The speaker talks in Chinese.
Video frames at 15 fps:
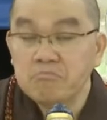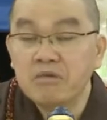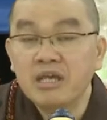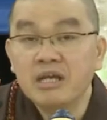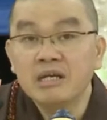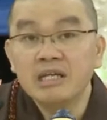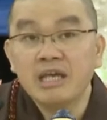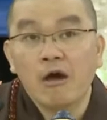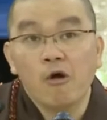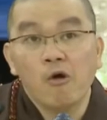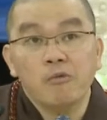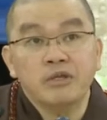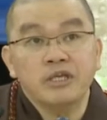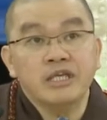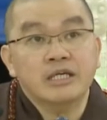明
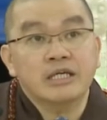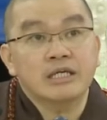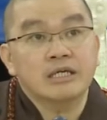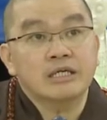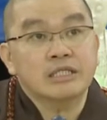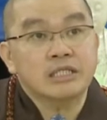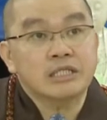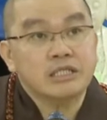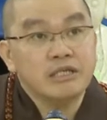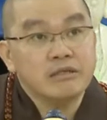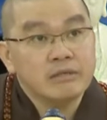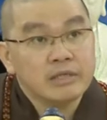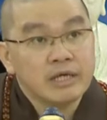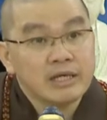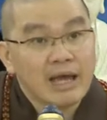了你个
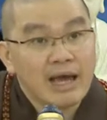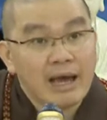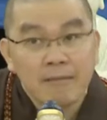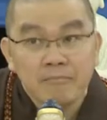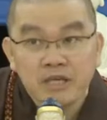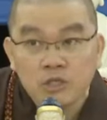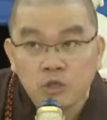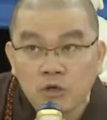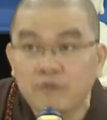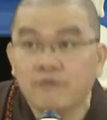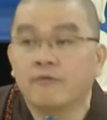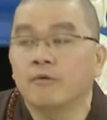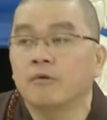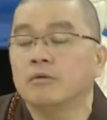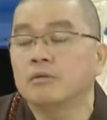心跟阿弥陀
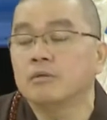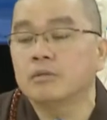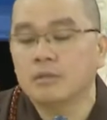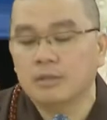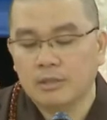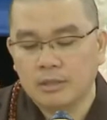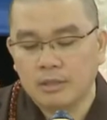佛。